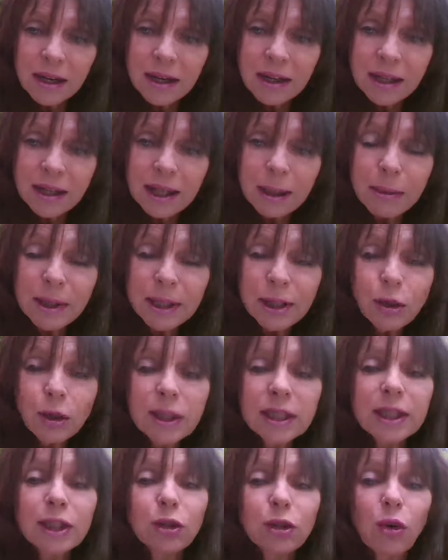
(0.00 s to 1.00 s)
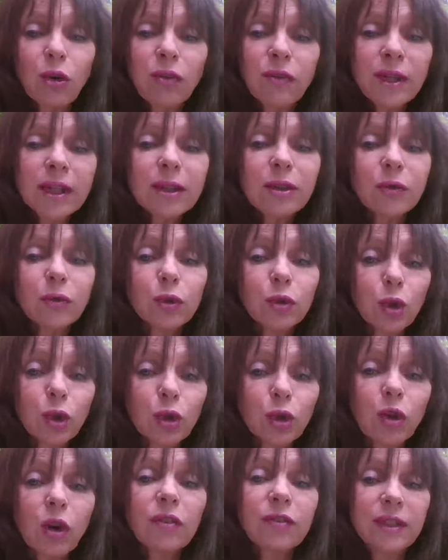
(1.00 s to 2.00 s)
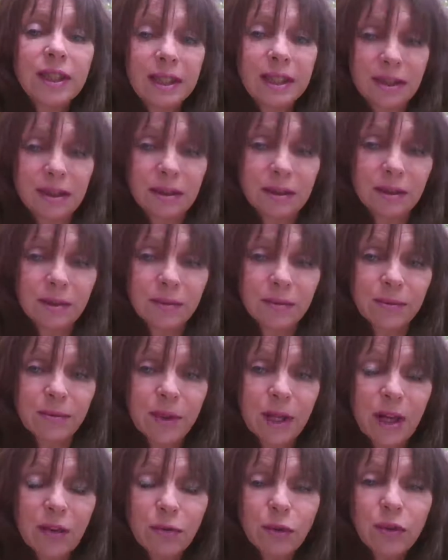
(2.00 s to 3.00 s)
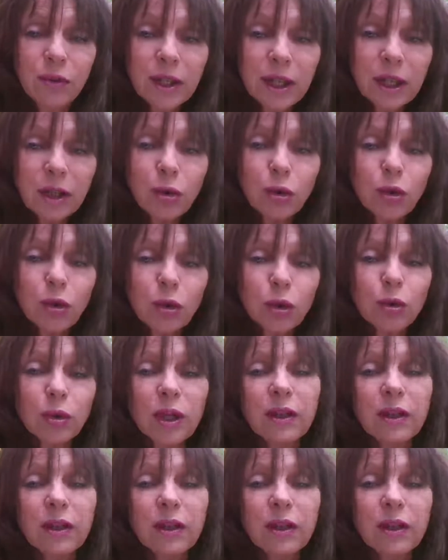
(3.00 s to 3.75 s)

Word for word: les blessures qui se reflètent dans votre corps physique vous verrez que quand on est